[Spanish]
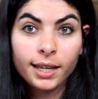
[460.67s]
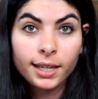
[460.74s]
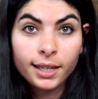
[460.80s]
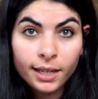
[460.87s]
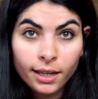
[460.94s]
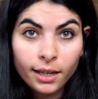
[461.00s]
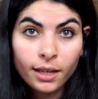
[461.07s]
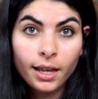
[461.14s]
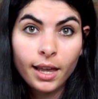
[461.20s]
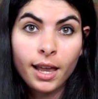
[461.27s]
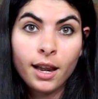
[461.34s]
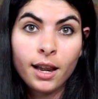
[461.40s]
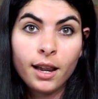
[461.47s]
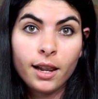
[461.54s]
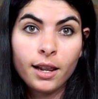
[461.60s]
y
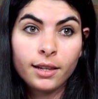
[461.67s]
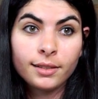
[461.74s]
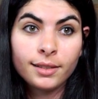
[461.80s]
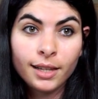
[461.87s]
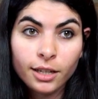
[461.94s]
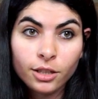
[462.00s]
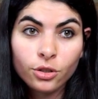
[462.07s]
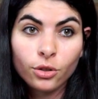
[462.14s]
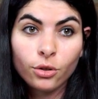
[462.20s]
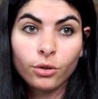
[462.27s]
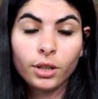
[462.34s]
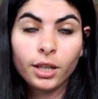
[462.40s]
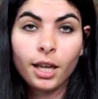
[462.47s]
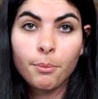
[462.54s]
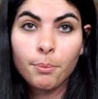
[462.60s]
el sexo
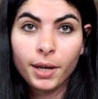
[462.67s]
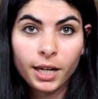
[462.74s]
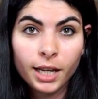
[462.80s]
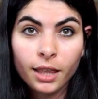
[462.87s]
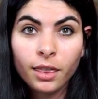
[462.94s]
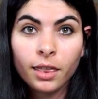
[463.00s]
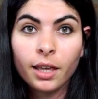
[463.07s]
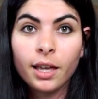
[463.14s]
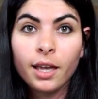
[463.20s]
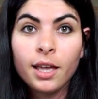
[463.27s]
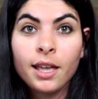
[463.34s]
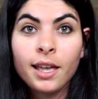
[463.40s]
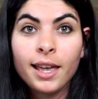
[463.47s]
que aparece